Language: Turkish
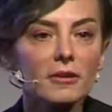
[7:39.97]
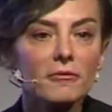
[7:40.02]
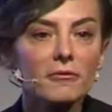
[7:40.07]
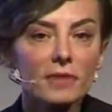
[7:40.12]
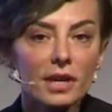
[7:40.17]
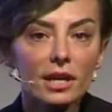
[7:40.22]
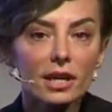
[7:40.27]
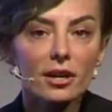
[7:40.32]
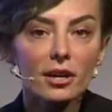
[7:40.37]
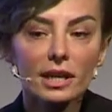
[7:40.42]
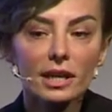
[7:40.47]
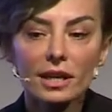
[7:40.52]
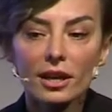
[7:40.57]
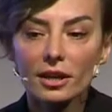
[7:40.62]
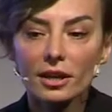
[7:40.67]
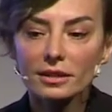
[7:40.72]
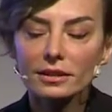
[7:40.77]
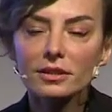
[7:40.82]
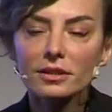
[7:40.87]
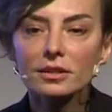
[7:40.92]
veya
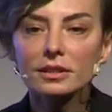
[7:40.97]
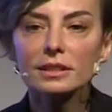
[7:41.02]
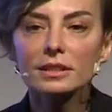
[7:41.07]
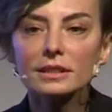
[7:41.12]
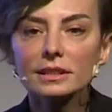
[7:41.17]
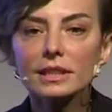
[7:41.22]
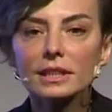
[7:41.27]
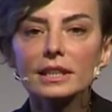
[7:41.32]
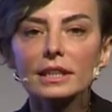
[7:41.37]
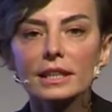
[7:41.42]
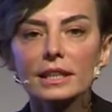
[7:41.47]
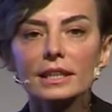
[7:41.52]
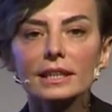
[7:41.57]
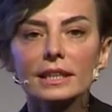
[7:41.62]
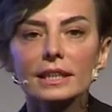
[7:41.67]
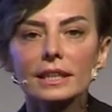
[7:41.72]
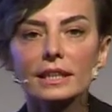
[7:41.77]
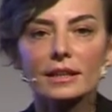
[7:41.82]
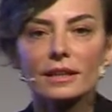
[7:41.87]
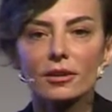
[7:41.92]
kendi alanı ile
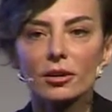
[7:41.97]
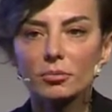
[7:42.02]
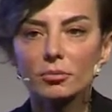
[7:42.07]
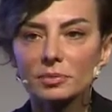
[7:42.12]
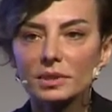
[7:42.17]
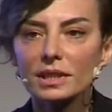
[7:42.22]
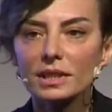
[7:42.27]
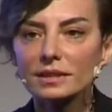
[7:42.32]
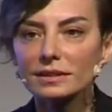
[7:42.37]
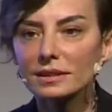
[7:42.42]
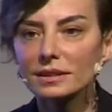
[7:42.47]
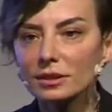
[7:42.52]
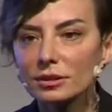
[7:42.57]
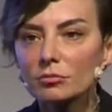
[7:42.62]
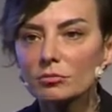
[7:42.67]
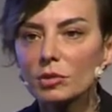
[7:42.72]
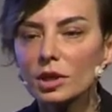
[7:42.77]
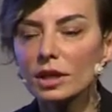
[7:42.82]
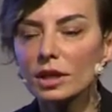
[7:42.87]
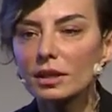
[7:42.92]
ilgili update
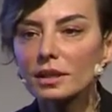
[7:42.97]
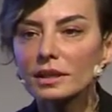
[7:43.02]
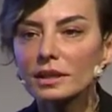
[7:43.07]
kılmaya